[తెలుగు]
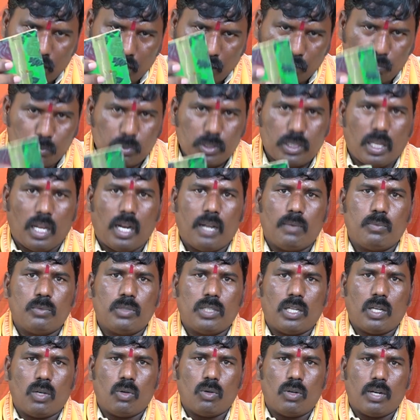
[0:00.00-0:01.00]
డబ్బు ధనం
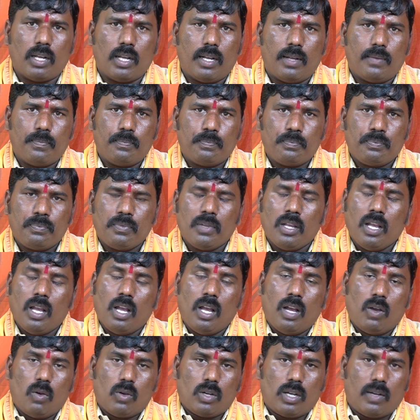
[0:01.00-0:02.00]
ఉన్నా కూడా
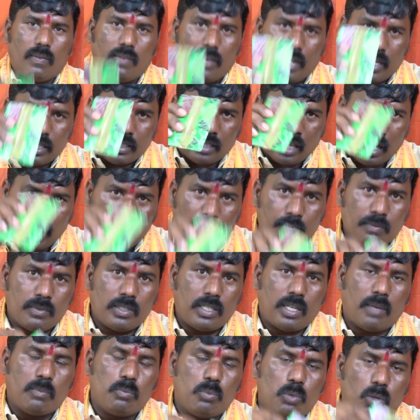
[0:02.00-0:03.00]
ఒకవేళ ధనం
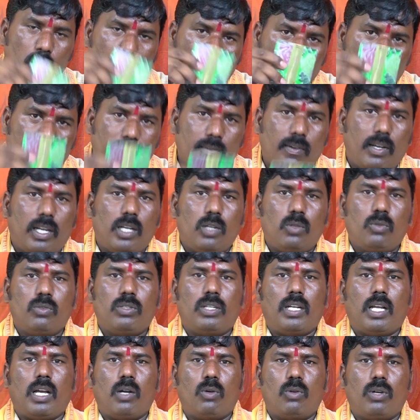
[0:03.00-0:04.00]
డబ్బు లేని వాళ్ళు
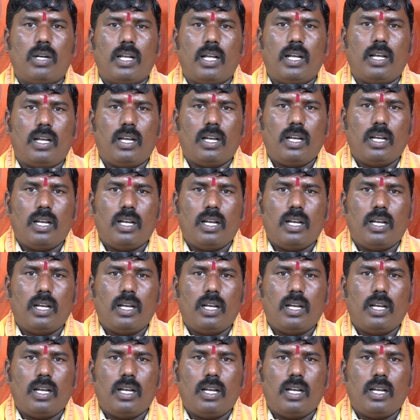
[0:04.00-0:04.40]
ఉన్నా కూడా